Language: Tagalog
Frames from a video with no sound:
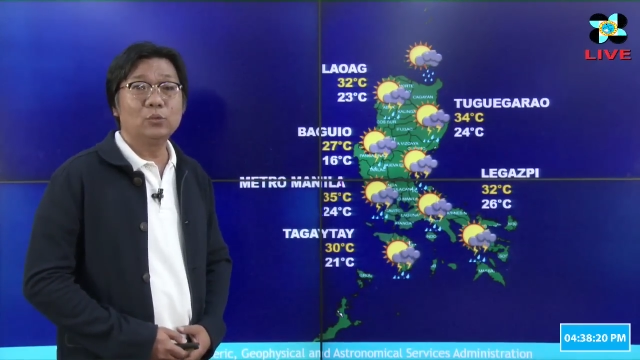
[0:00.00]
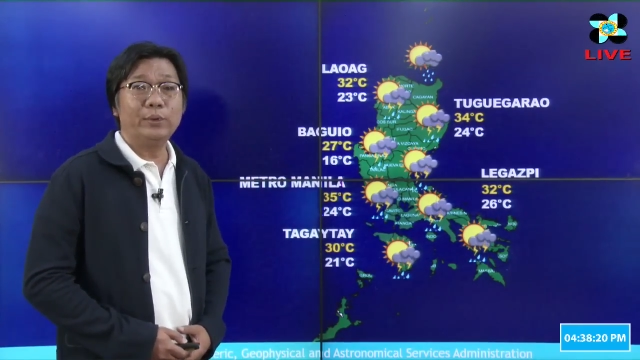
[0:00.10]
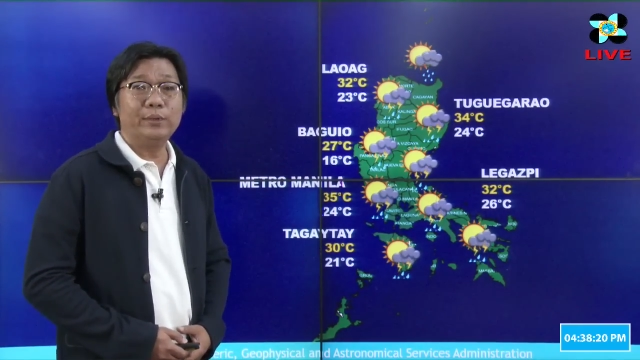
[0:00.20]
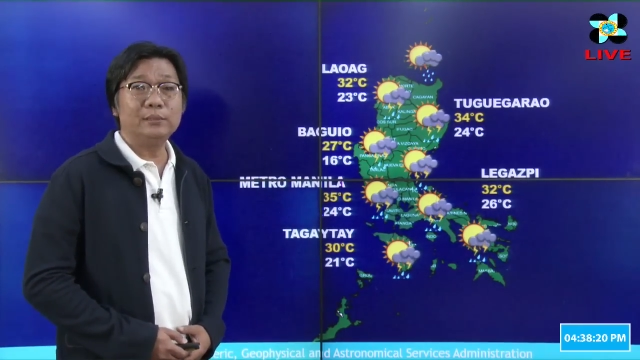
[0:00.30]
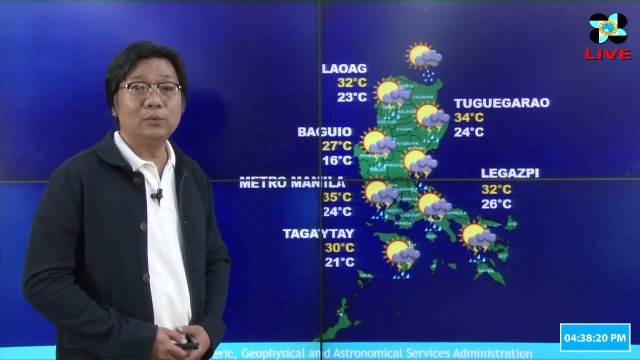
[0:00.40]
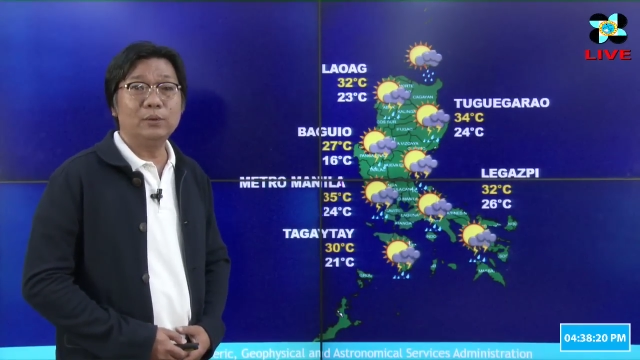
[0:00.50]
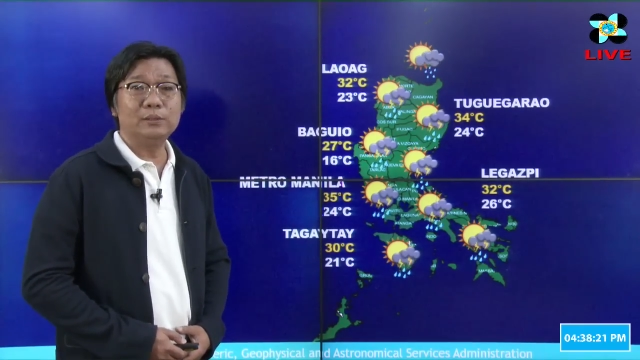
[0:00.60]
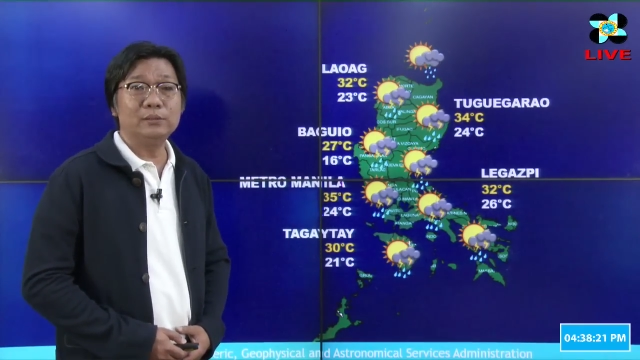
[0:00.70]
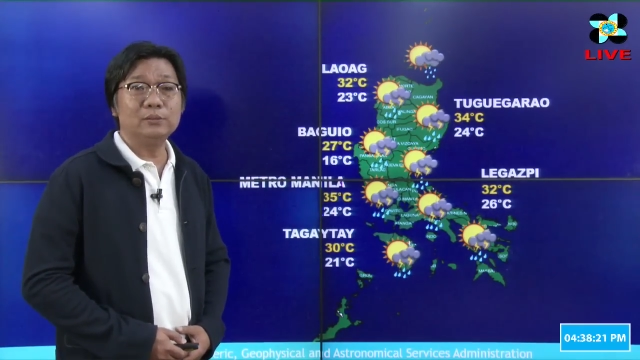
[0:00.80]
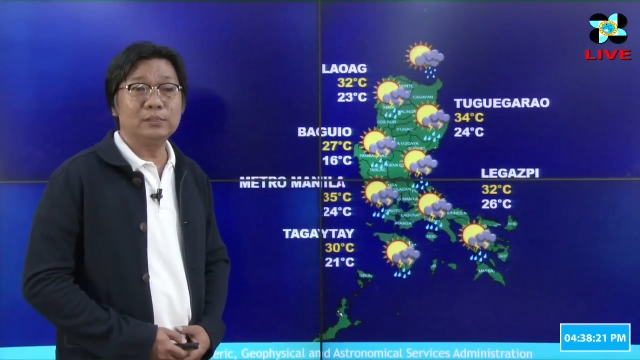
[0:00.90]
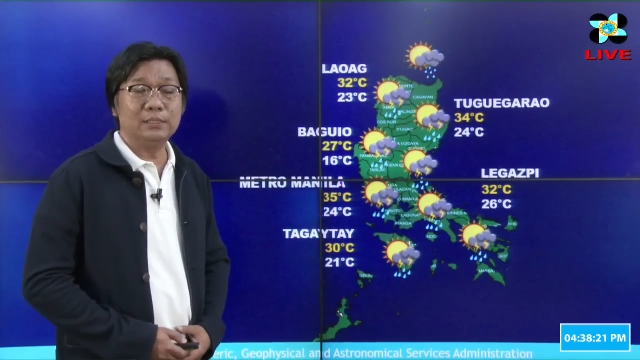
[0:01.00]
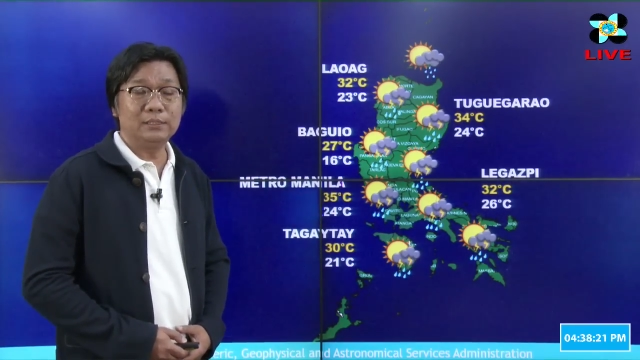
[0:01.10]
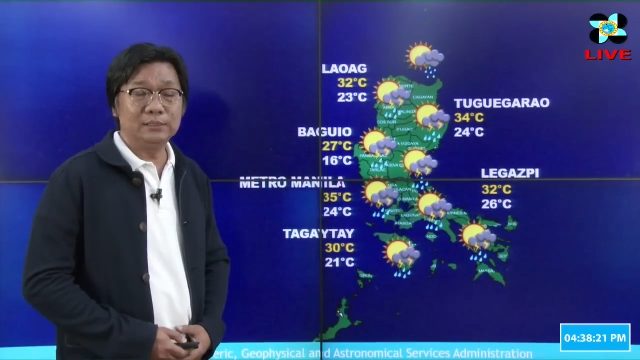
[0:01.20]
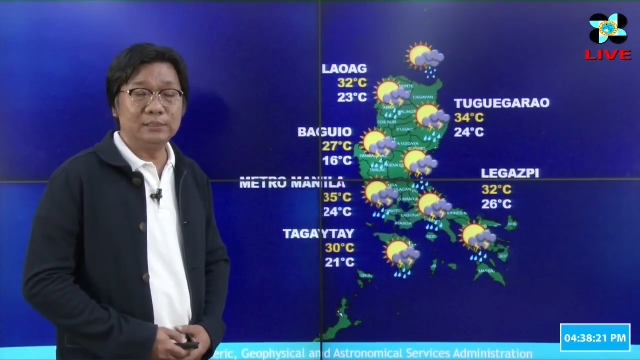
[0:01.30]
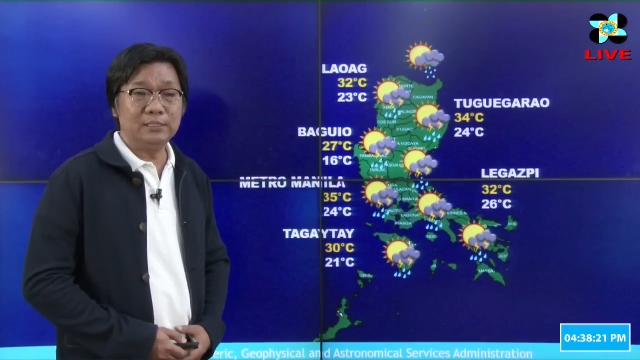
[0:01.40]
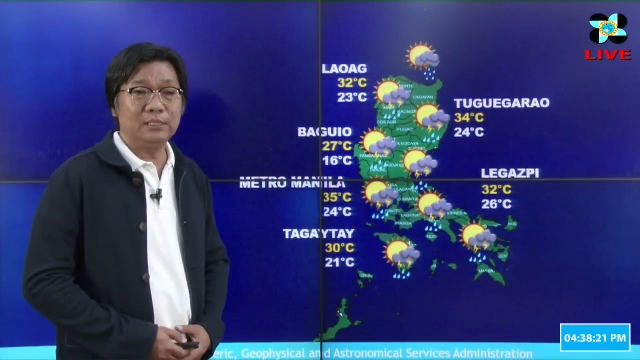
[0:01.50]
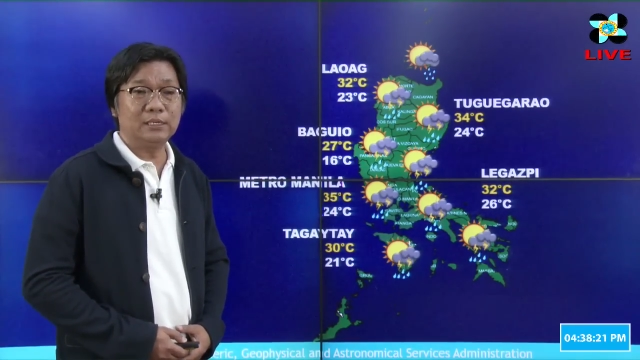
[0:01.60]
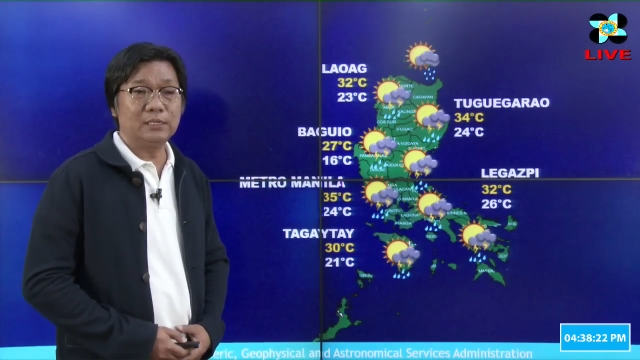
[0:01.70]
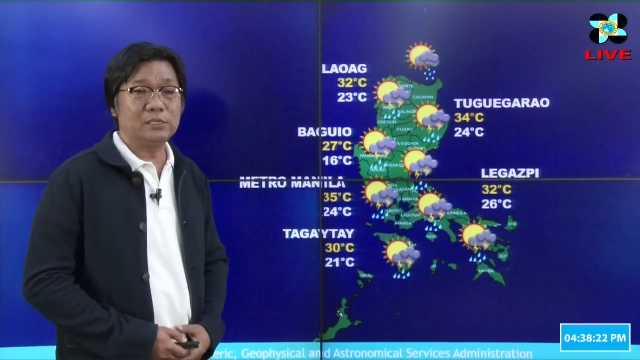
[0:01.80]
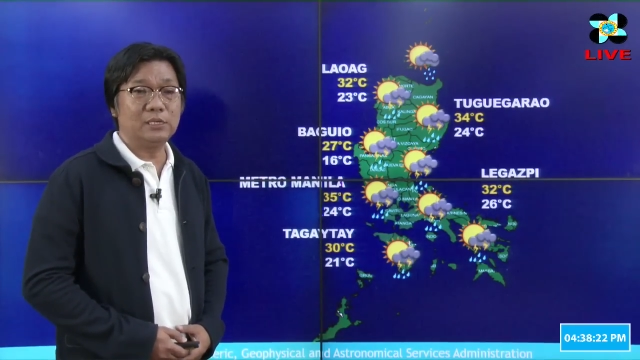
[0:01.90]
21 to 30
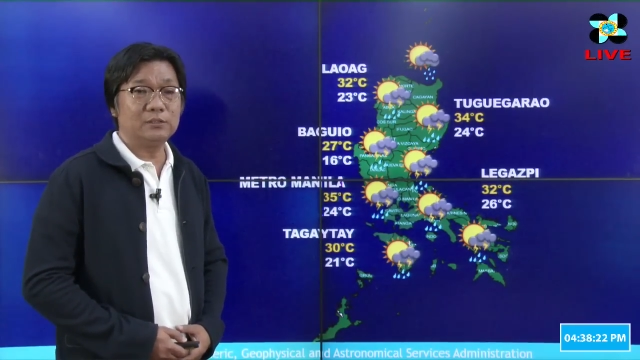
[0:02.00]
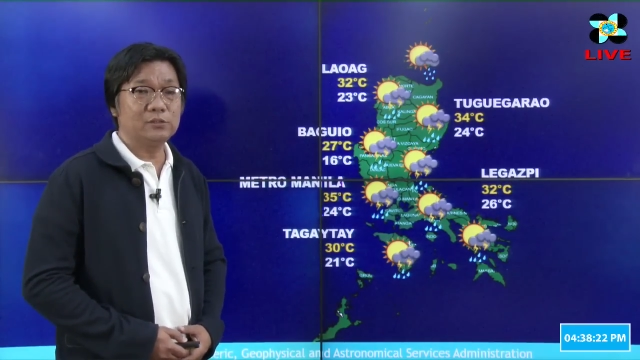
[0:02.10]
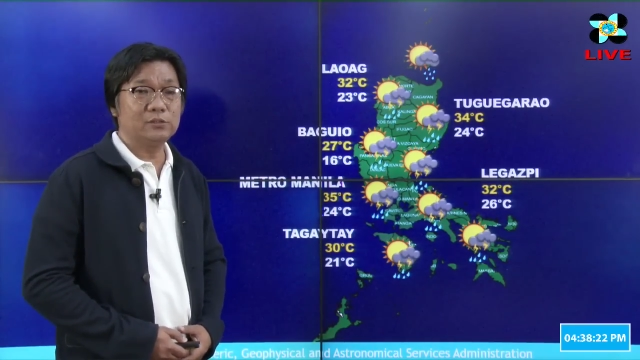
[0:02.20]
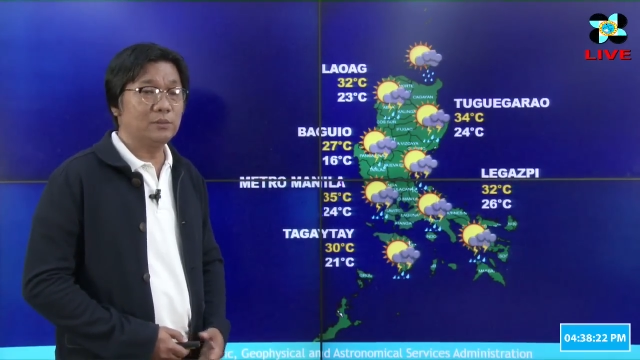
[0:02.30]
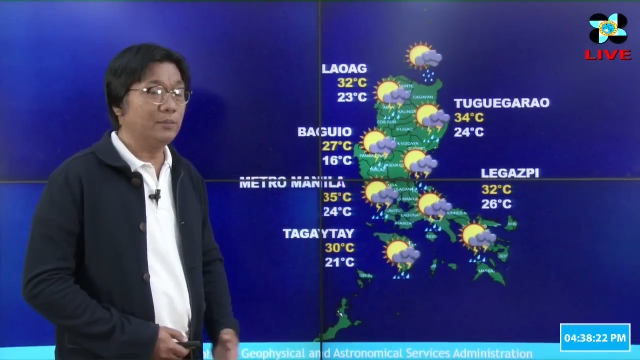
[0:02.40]
degrees Celsius.